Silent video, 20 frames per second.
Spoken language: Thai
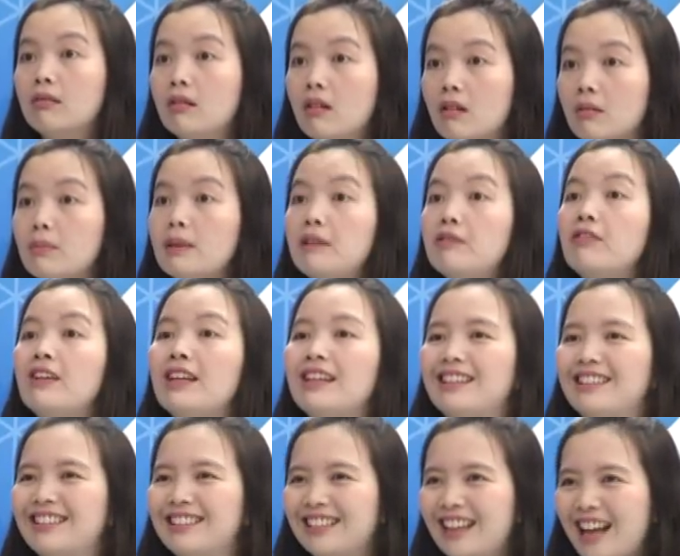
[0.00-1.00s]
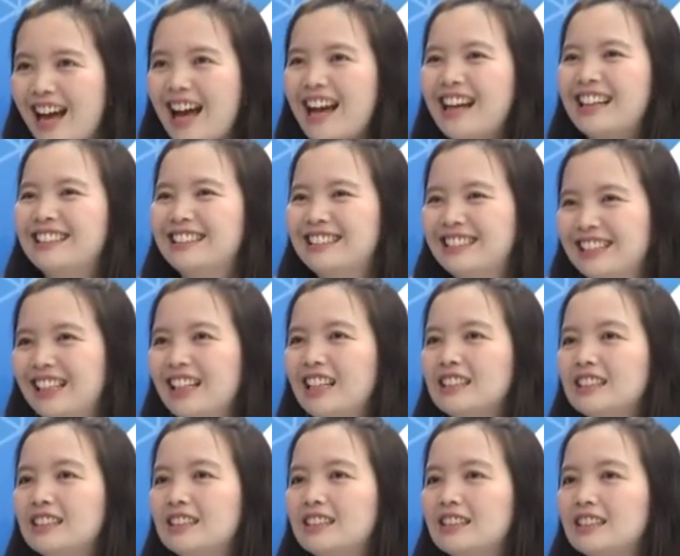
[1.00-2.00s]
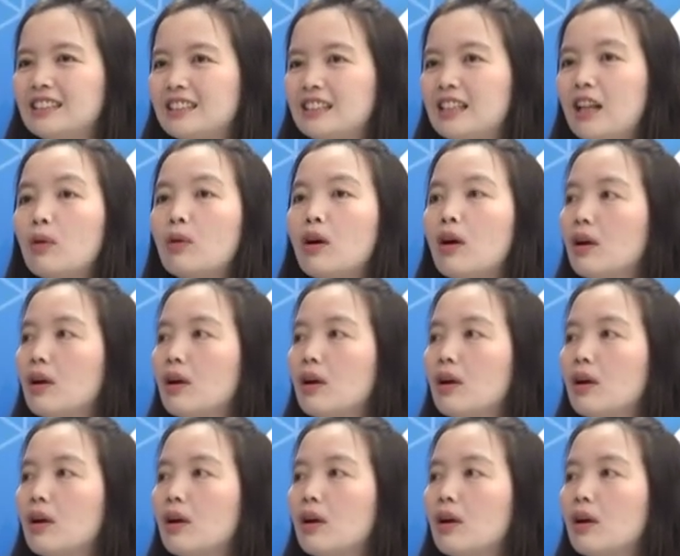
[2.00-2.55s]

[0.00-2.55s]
ของบีฟิตค่ะเราก็